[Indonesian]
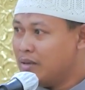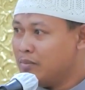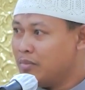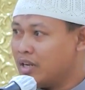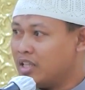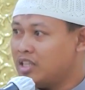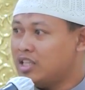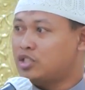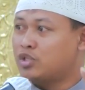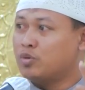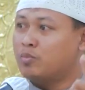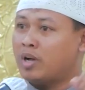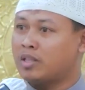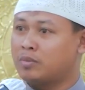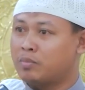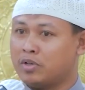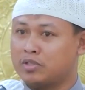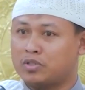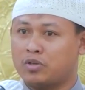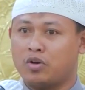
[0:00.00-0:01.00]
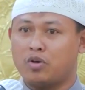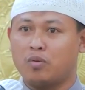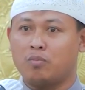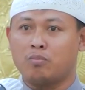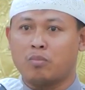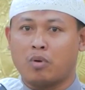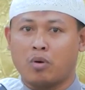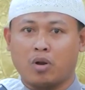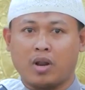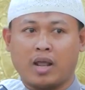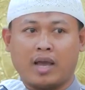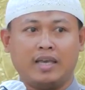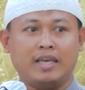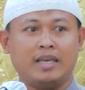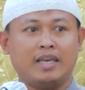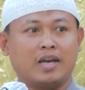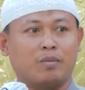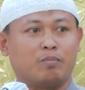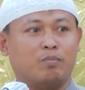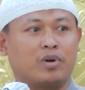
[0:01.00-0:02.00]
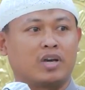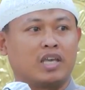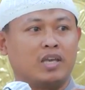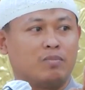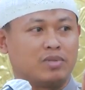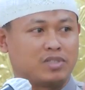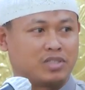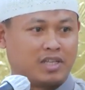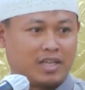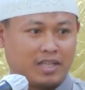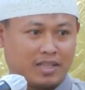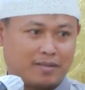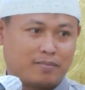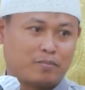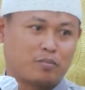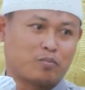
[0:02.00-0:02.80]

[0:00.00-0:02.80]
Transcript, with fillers: Berarti Jumat besok mulai ngebuki masjid.